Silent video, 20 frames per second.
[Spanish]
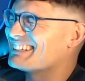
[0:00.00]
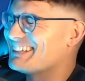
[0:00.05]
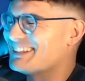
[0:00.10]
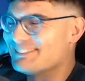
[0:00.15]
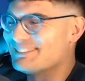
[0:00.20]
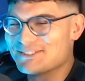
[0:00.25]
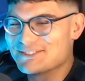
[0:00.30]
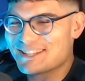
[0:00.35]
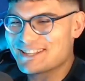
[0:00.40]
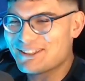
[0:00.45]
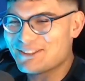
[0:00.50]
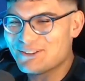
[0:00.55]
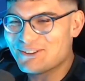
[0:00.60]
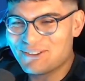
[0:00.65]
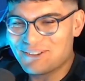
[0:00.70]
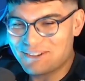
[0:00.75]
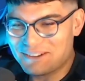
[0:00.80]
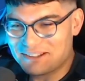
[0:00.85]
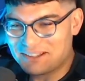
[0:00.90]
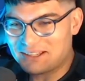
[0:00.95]
Le hemos
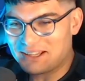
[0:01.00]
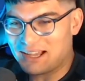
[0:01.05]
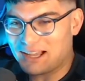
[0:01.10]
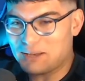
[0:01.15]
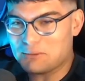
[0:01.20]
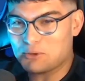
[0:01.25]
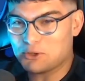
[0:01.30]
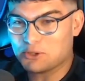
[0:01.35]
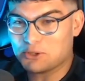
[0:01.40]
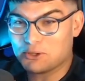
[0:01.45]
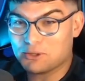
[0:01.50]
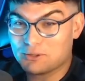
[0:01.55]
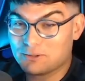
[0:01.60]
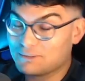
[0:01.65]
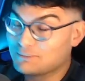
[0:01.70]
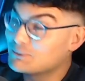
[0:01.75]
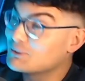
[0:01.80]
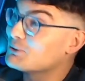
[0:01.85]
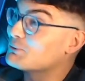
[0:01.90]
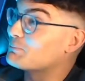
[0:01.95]
dado al botón,
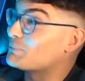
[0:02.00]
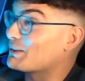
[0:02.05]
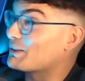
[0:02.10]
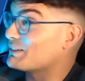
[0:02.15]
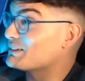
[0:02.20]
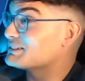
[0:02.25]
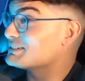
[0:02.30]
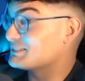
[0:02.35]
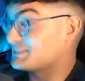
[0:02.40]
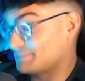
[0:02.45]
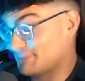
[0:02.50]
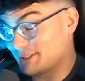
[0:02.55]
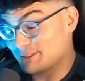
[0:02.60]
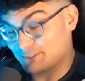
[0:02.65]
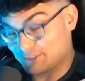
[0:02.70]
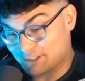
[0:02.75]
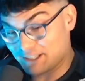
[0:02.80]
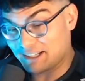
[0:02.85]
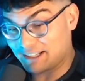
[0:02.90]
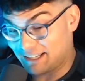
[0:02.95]
bueno, bueno,
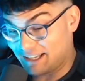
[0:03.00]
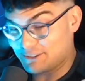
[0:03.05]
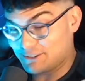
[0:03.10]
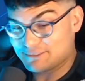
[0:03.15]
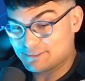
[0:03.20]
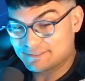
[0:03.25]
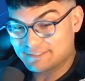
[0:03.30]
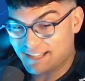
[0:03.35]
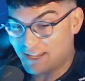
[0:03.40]
sí, claro, da